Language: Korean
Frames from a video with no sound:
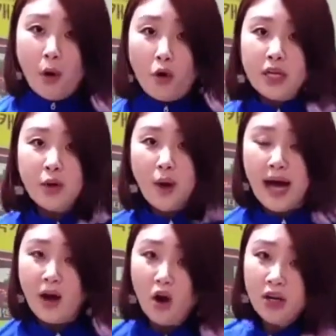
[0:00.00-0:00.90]

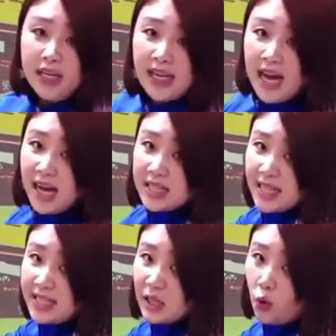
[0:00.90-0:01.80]
머리와 허리가
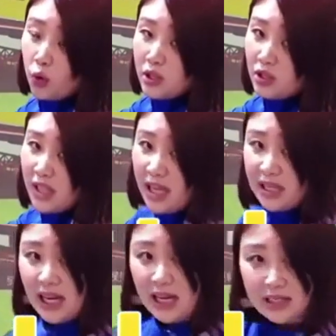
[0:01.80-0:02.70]
살짝 고정되어
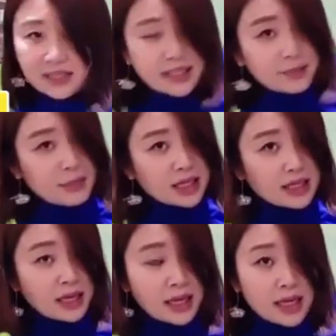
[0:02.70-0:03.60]
있다는
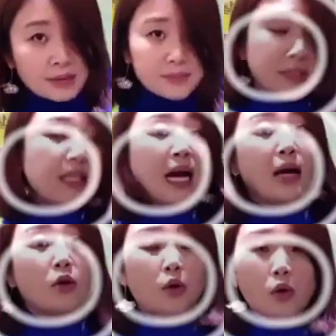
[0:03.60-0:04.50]
느낌을
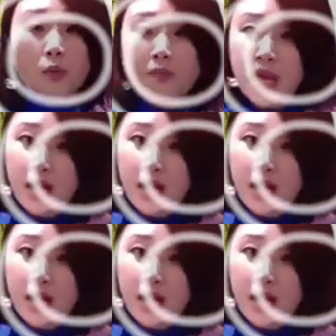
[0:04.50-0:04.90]
갖고